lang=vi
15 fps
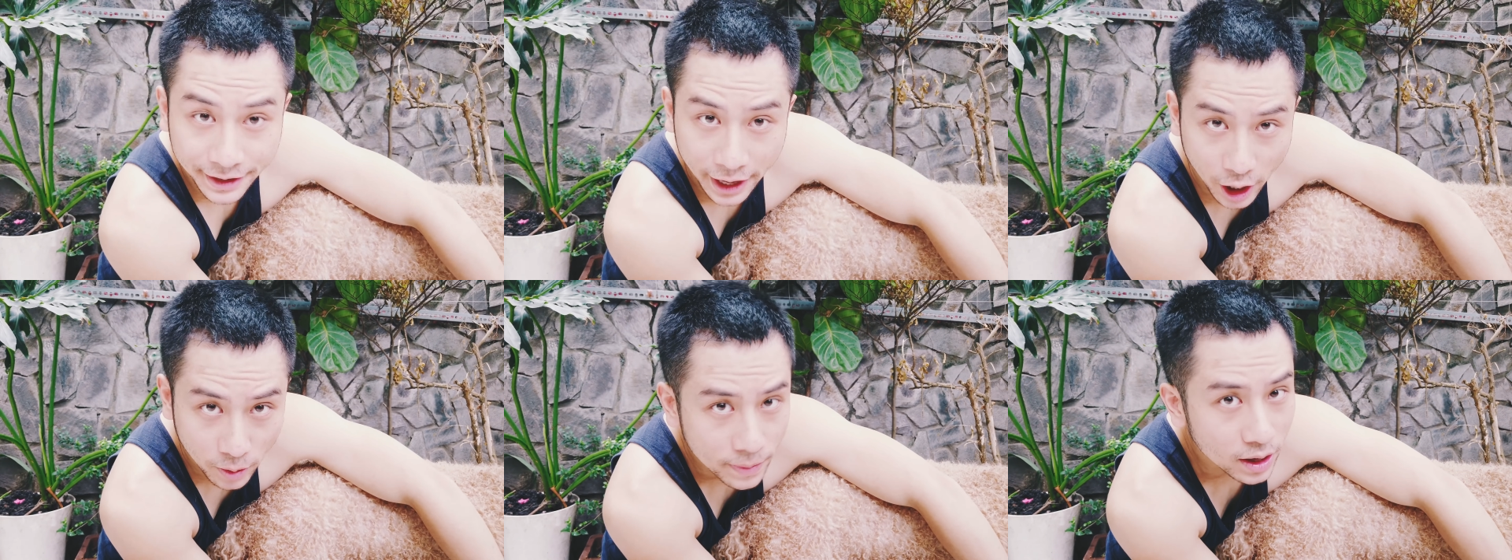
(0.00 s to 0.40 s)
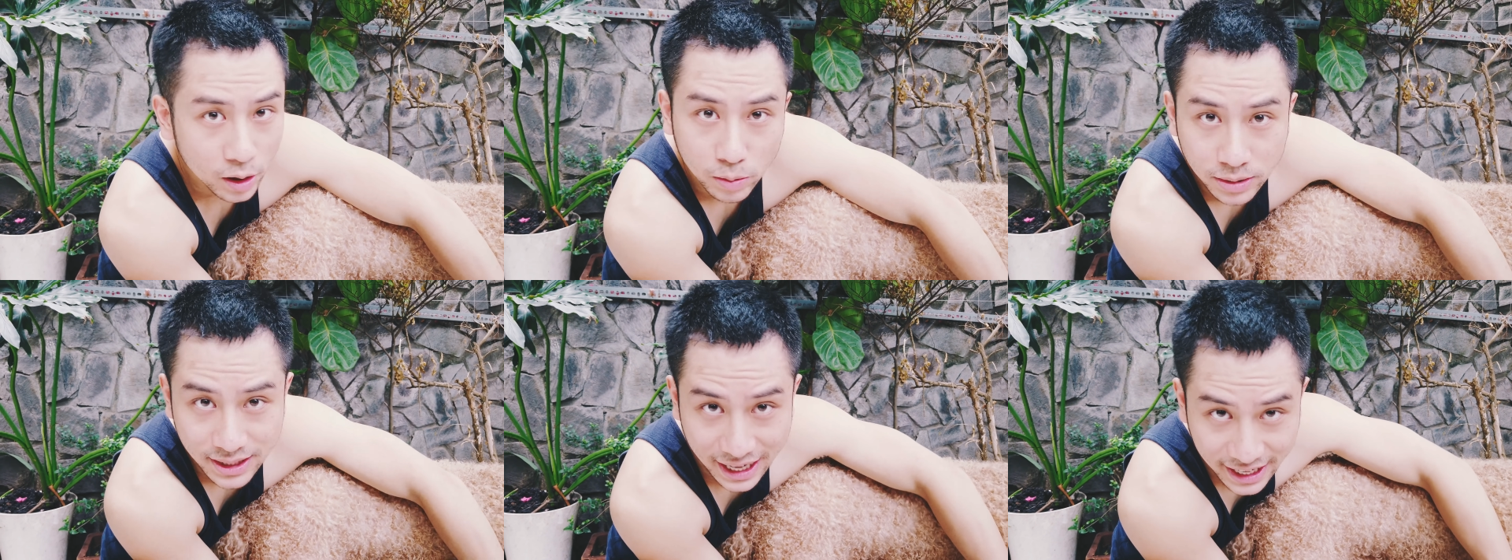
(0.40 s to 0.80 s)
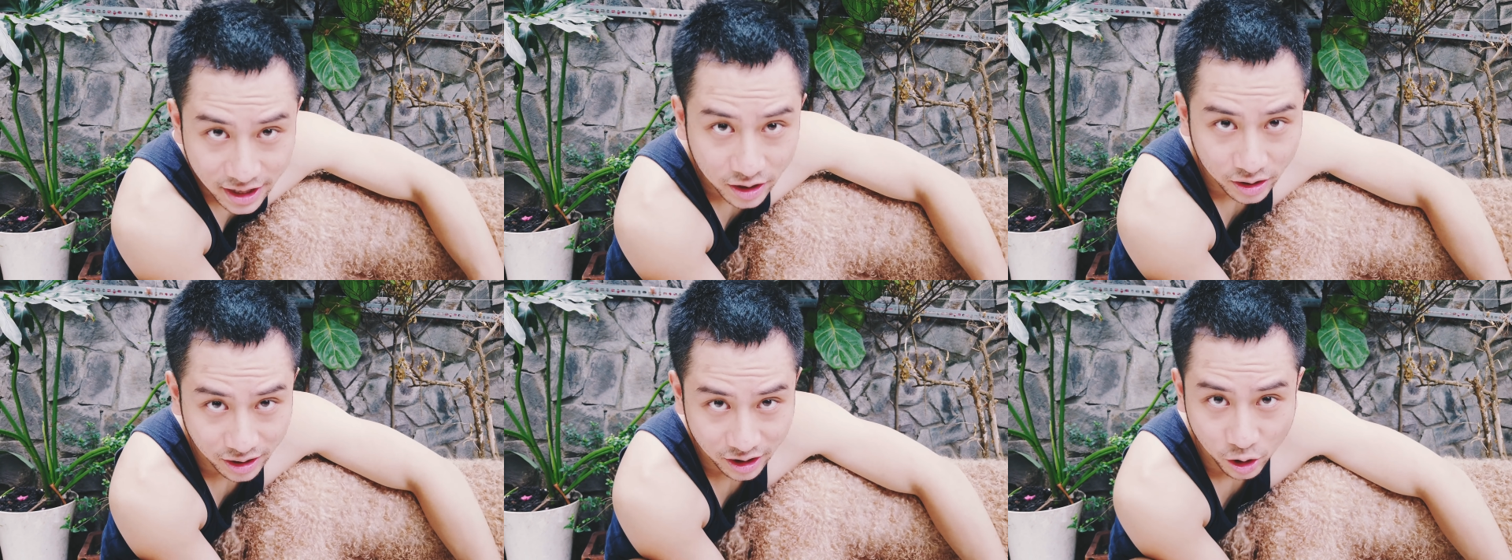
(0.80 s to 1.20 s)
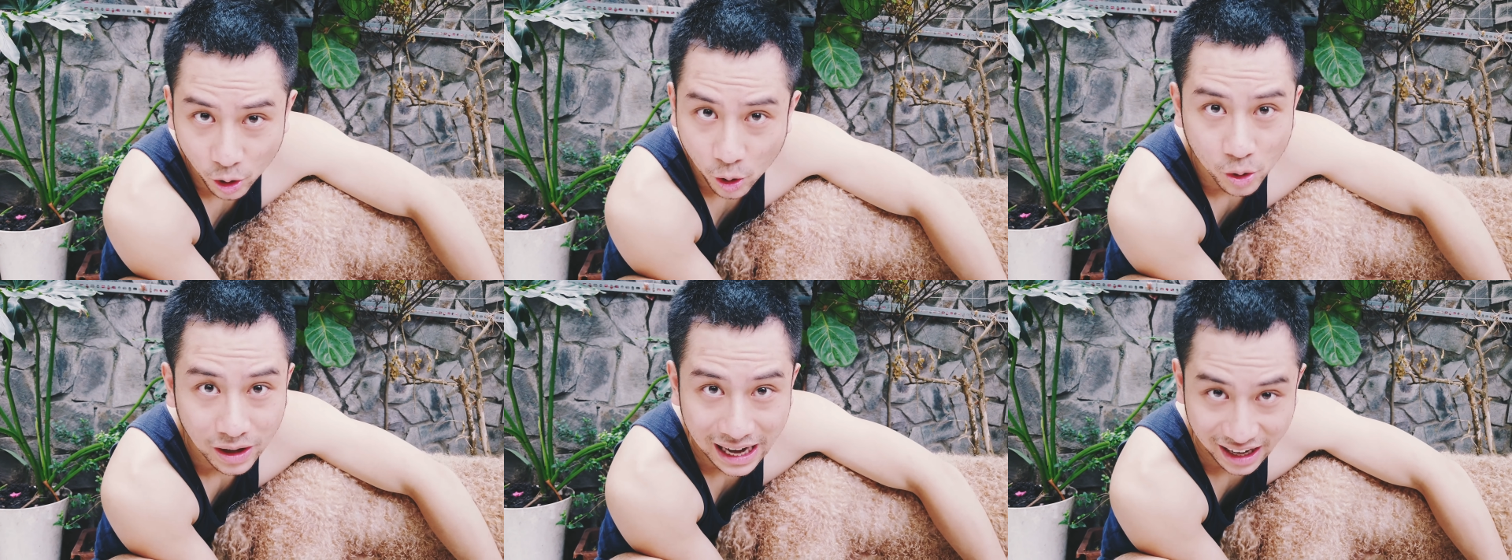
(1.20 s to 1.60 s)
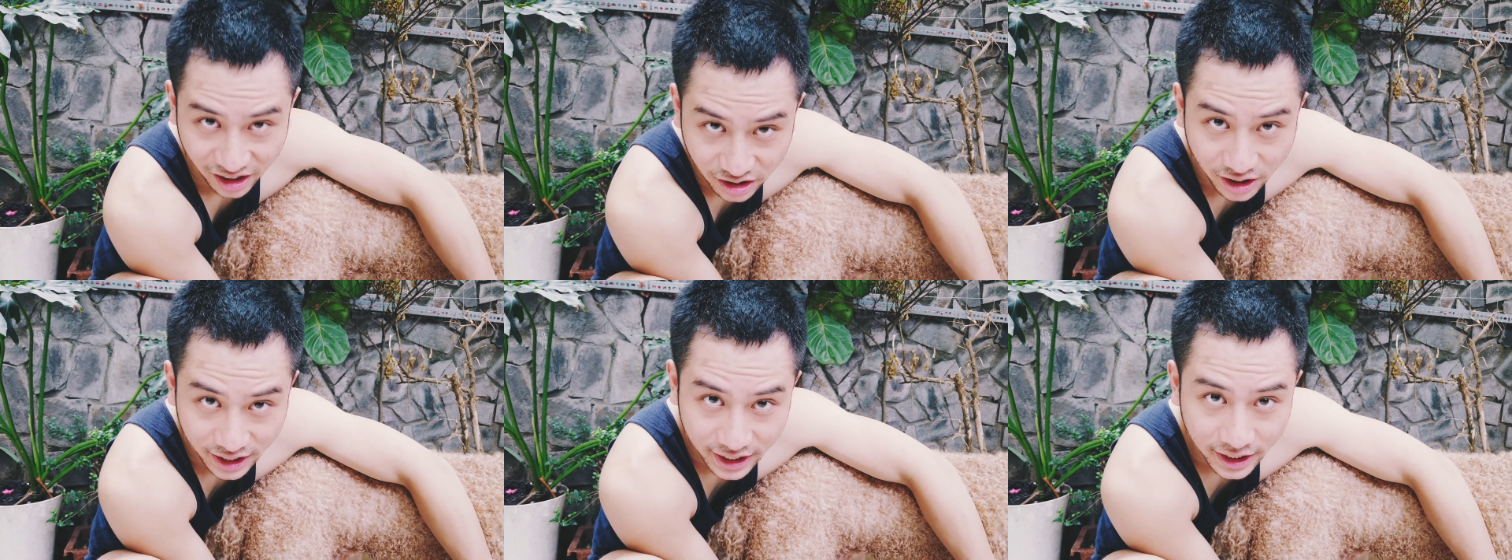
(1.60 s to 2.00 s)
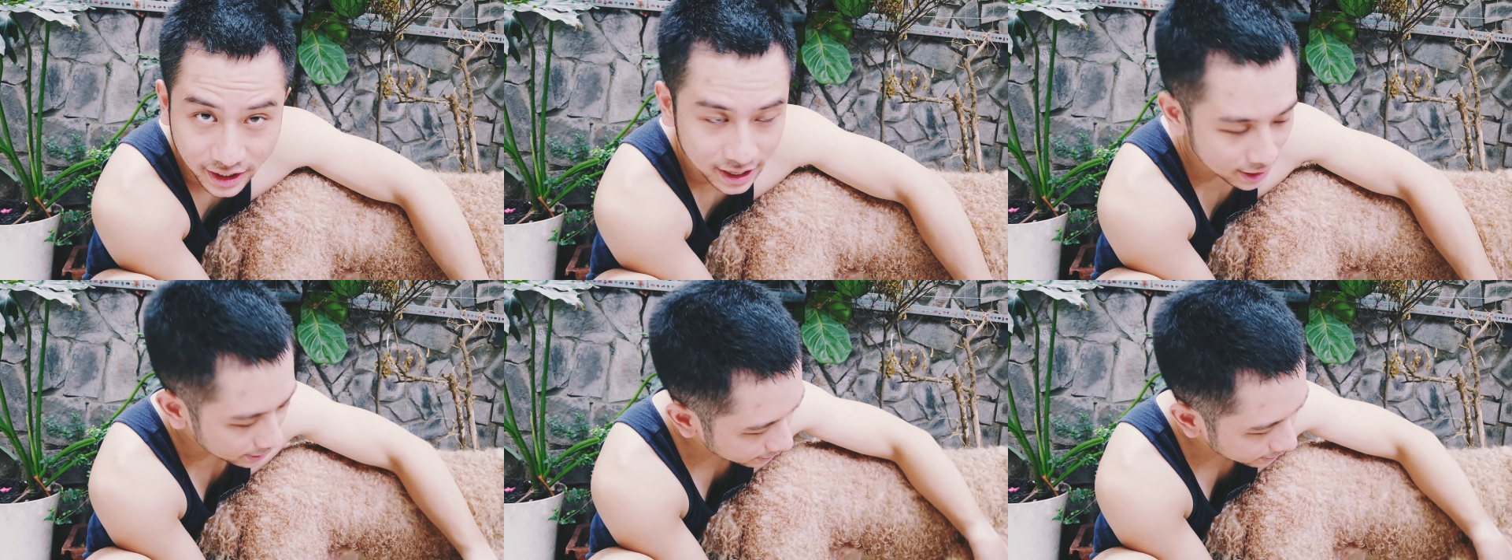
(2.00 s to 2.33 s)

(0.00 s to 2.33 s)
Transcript: nếu mà không sấy được khô cả người ấy,